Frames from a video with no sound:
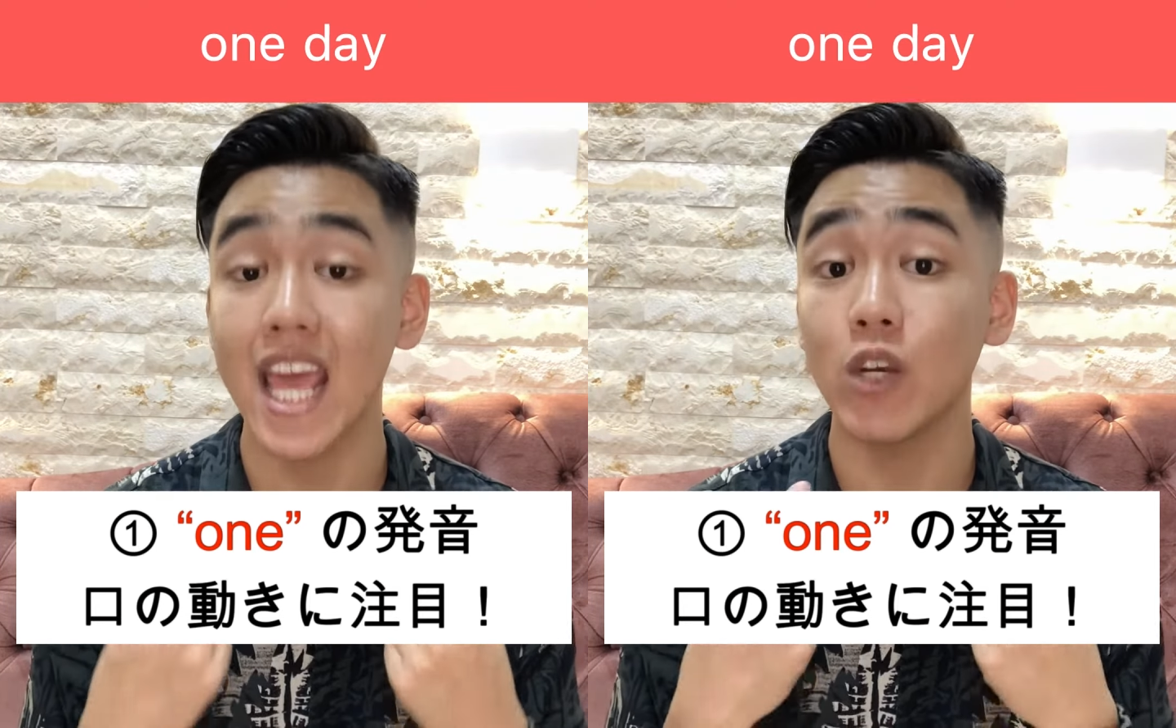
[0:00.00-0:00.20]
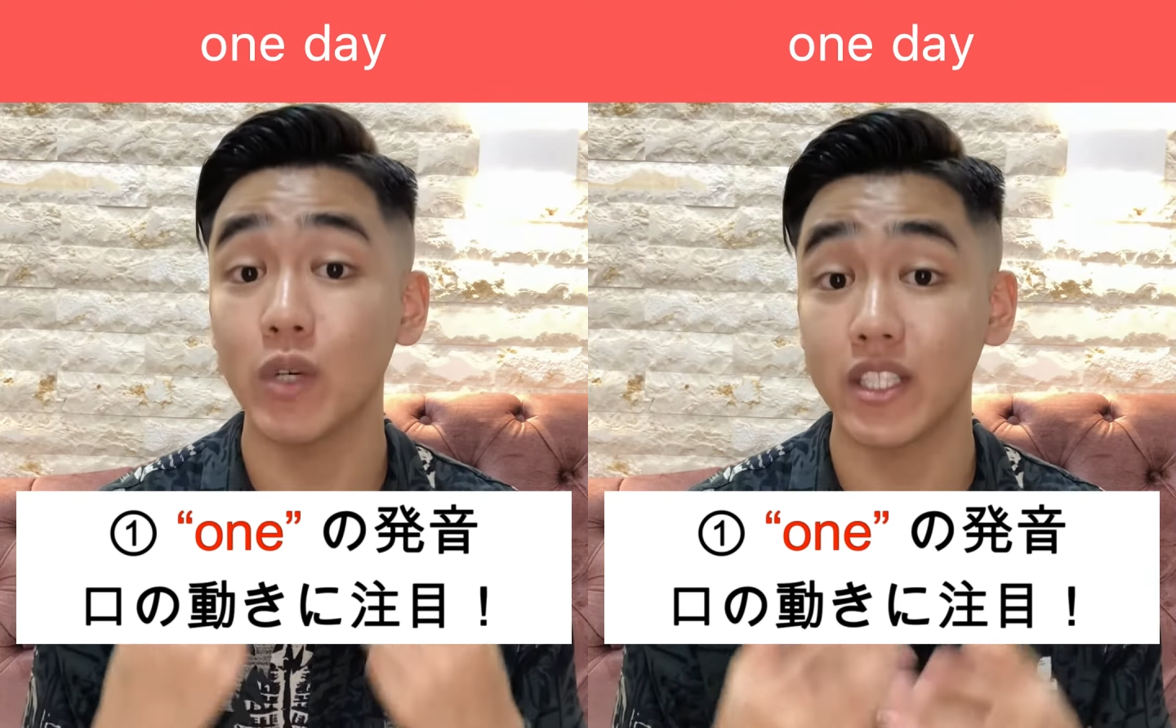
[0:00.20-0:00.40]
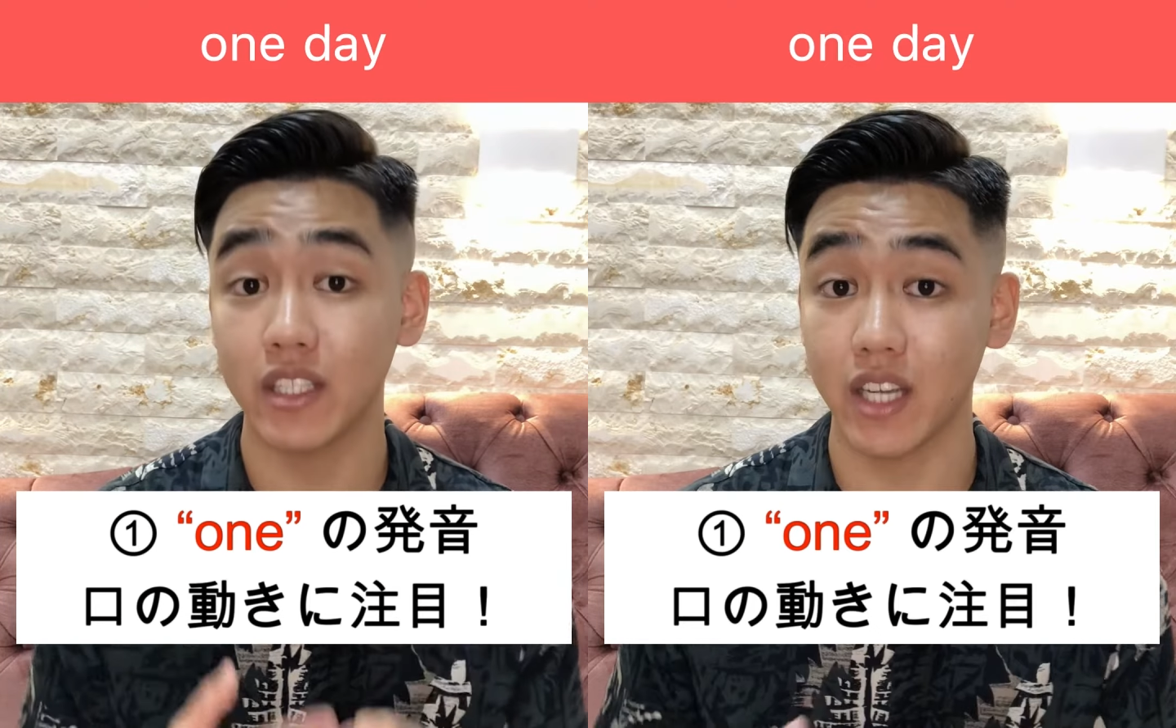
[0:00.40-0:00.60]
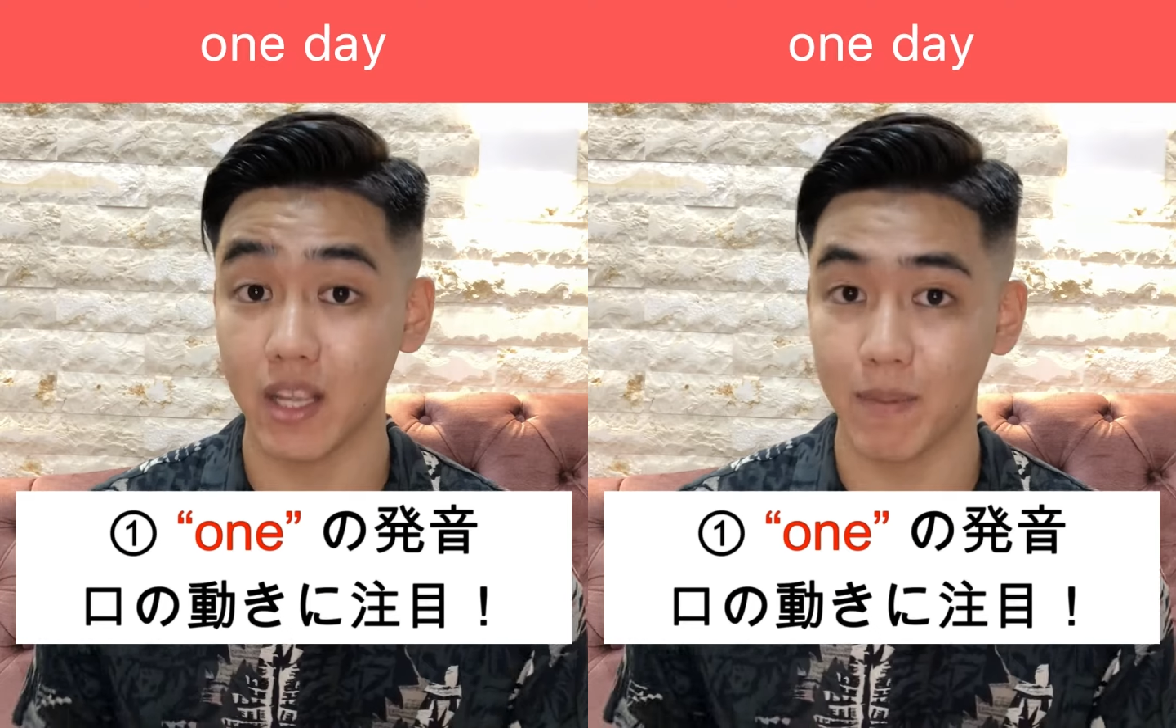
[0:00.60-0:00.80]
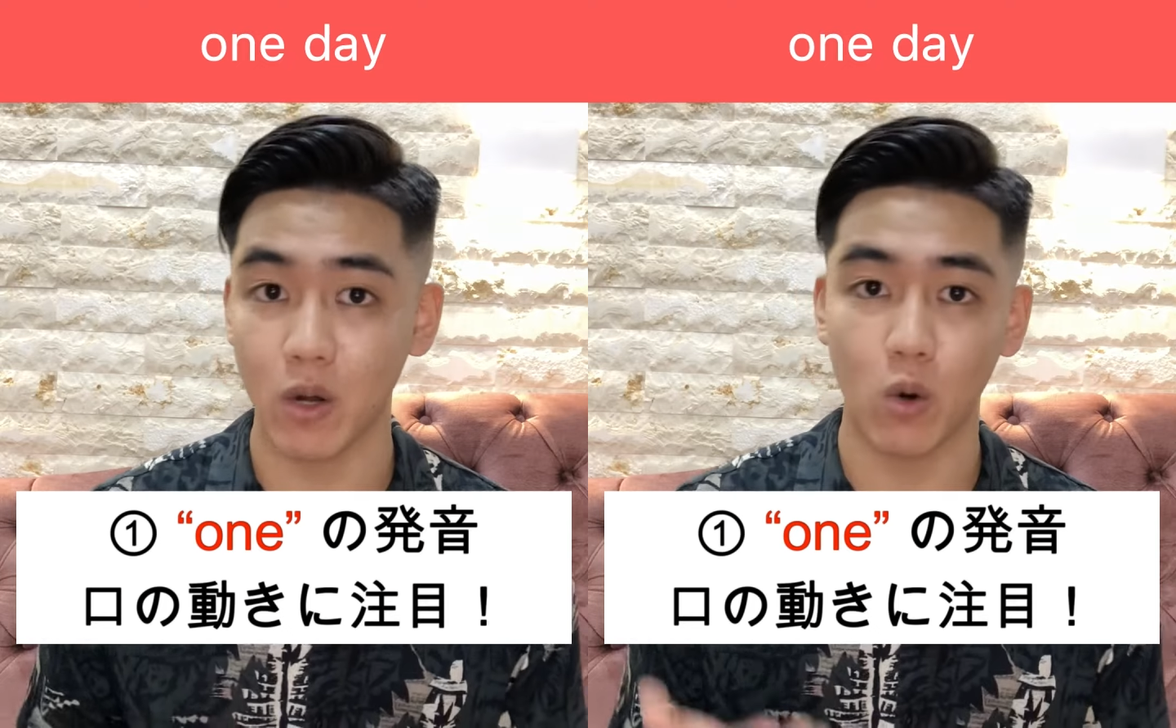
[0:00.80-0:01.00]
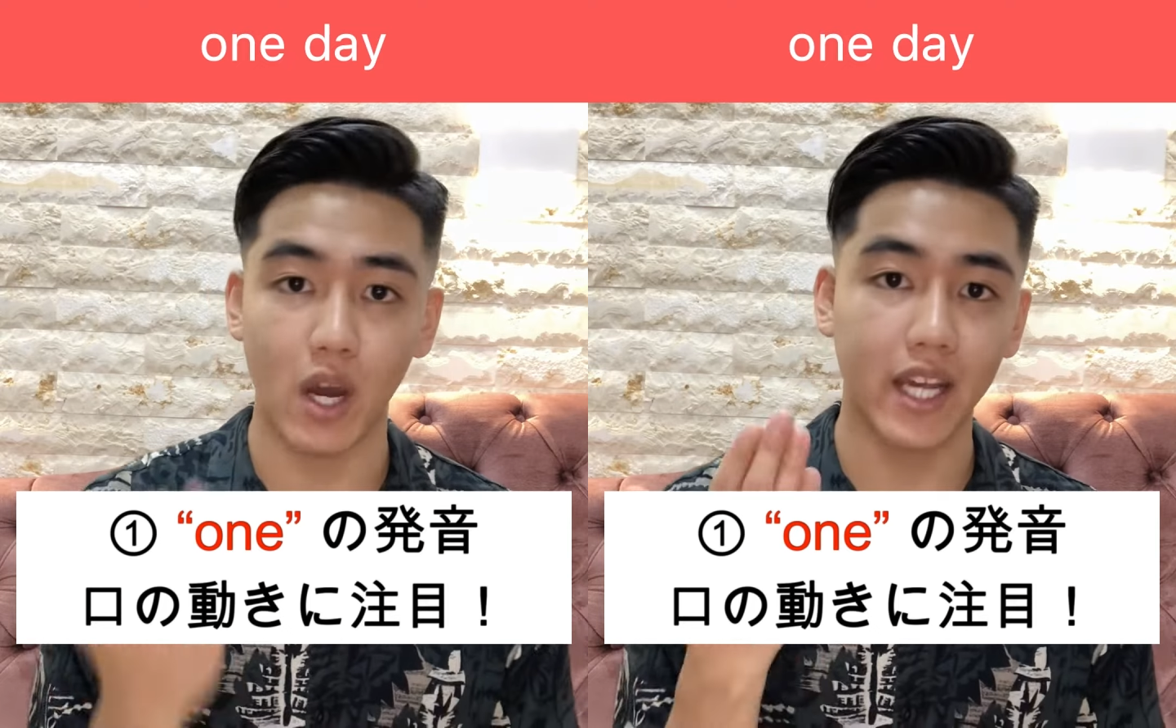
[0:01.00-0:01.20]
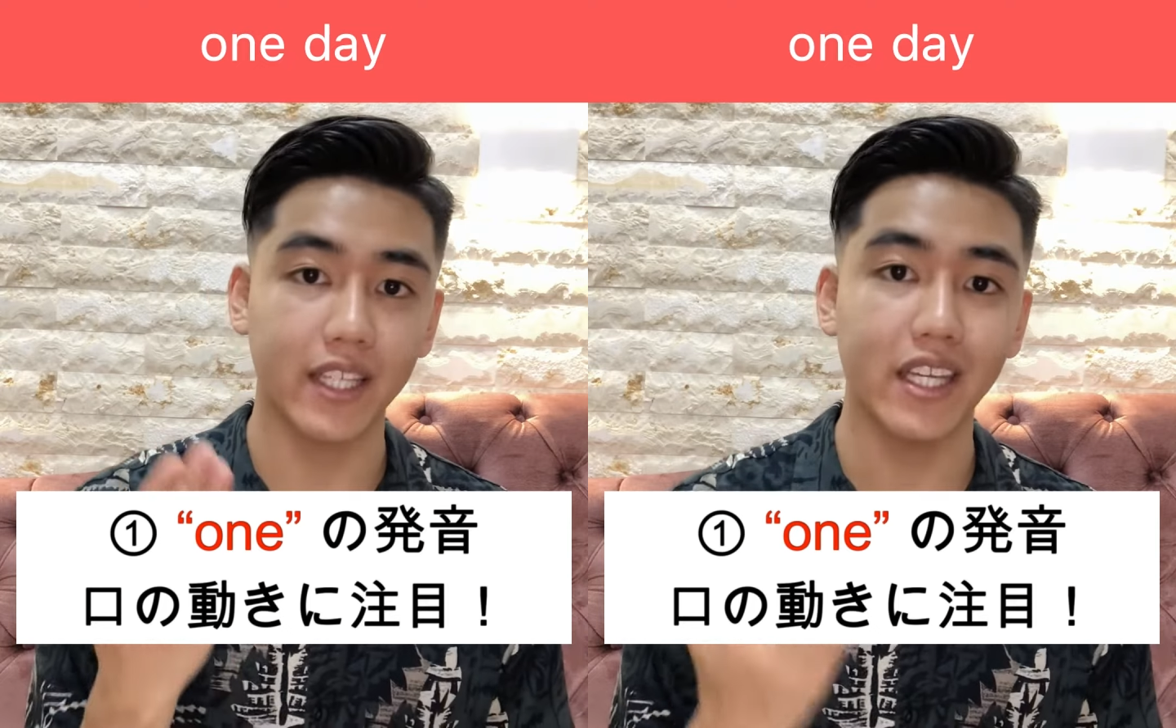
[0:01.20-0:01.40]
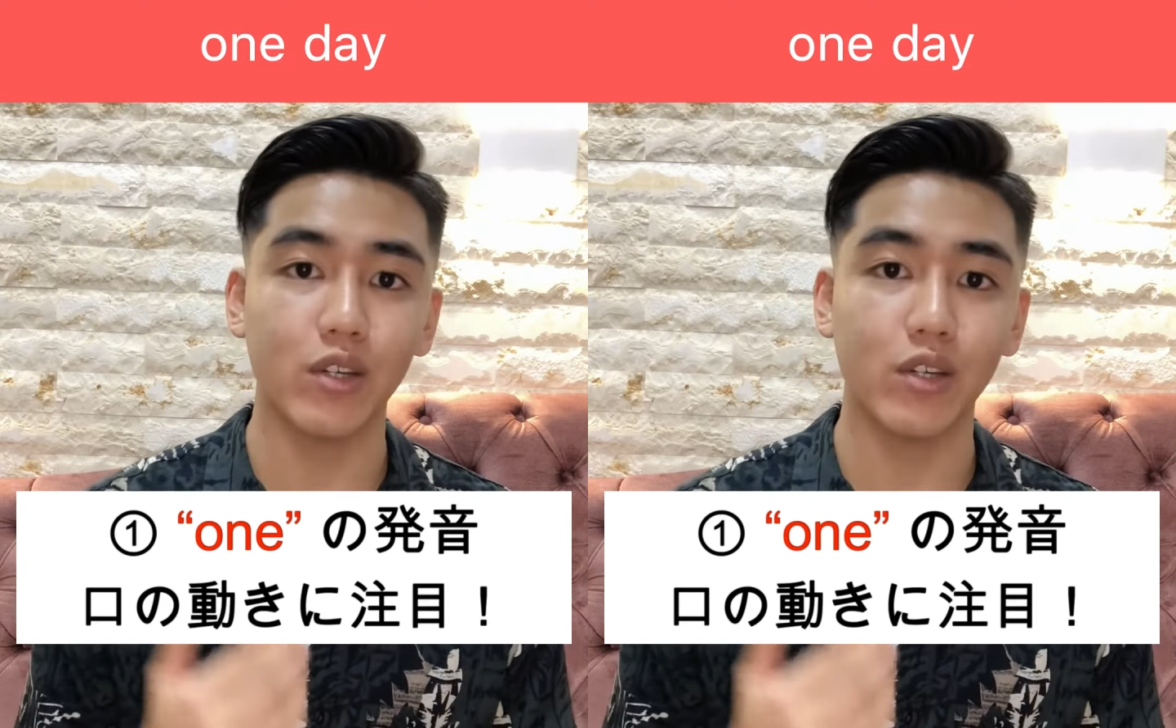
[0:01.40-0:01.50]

N はしっかりベロを上げて